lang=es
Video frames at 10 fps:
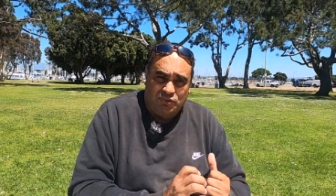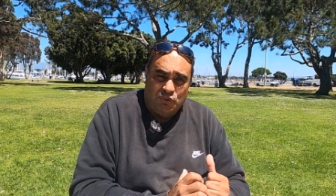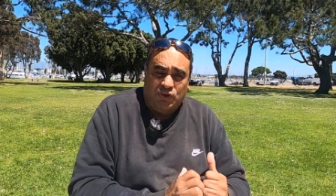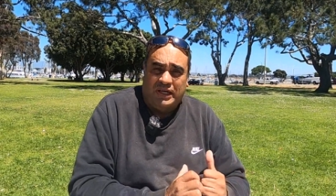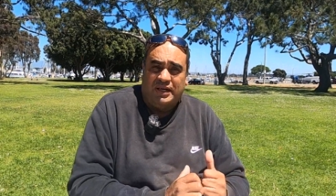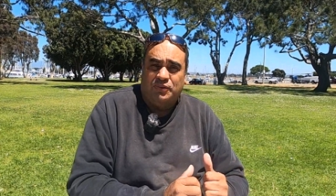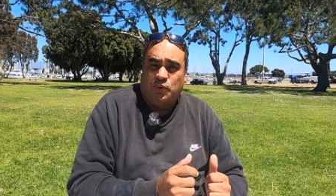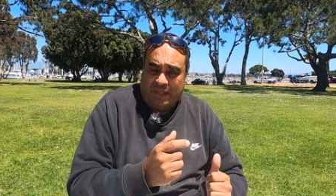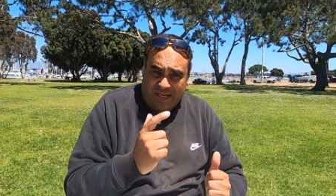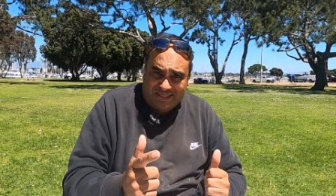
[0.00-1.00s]
yo soy
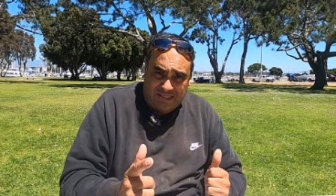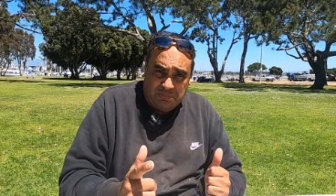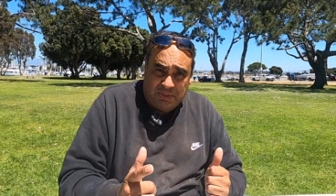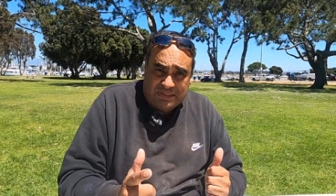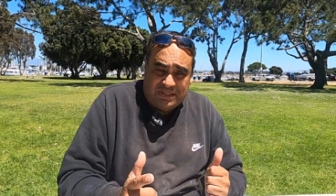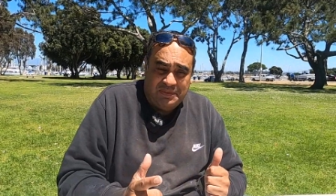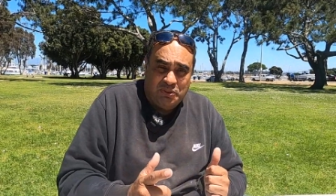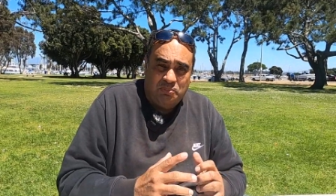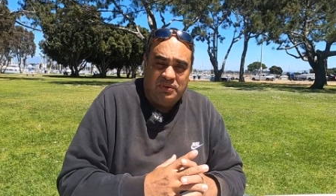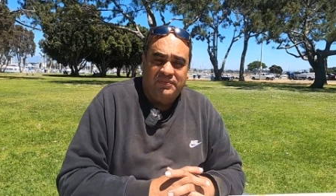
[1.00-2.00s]
Ricardo, gracias por estar
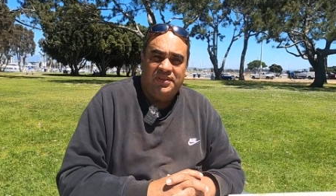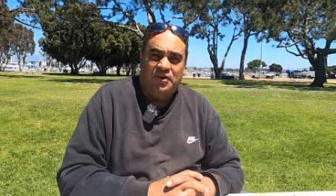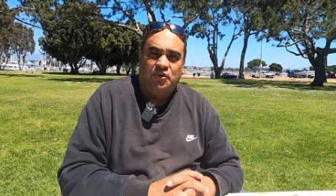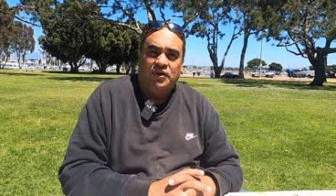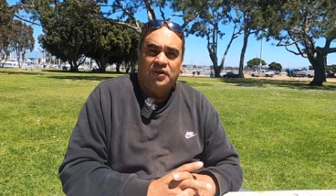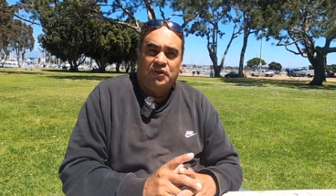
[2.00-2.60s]
viendo mi video